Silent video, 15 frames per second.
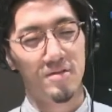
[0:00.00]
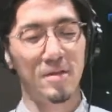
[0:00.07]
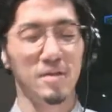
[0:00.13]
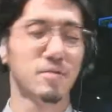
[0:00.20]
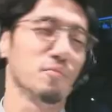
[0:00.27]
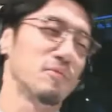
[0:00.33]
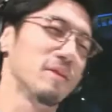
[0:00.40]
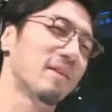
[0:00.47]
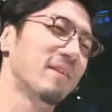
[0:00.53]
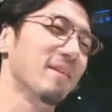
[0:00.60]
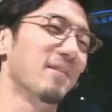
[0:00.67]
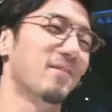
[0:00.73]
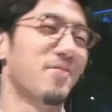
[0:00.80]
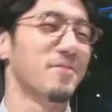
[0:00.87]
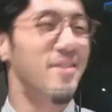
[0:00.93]
でもできな
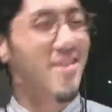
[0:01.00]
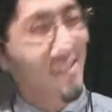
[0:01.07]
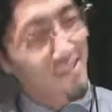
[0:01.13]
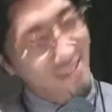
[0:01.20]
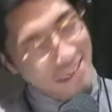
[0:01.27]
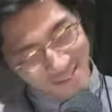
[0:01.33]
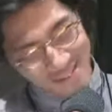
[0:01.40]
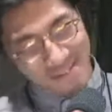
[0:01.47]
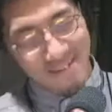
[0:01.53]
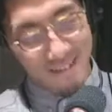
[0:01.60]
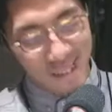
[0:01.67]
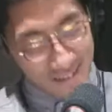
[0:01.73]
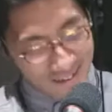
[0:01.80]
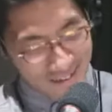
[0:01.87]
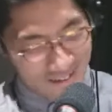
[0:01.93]
いですよね何なんです
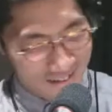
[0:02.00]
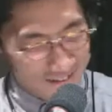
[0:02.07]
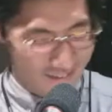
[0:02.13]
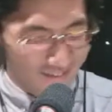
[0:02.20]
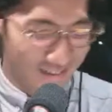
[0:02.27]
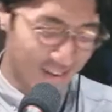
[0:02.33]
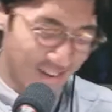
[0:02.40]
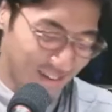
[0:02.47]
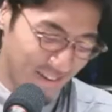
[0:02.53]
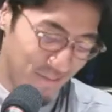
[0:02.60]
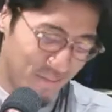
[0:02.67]
かね、えー、あれなんか